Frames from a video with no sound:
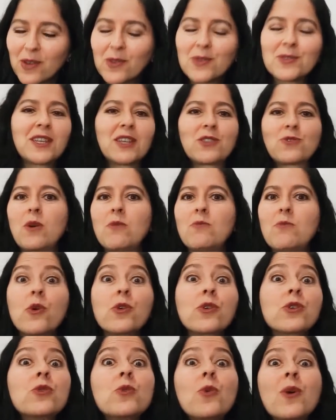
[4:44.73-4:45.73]
O sea, tu
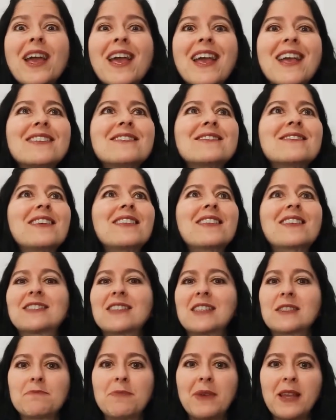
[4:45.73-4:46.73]
amor no es de
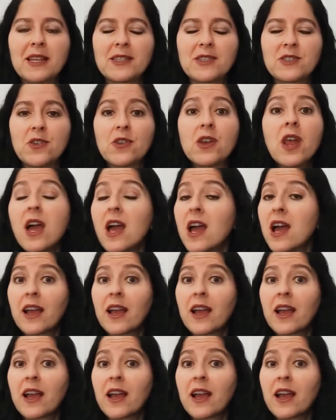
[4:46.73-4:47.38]
desesperación.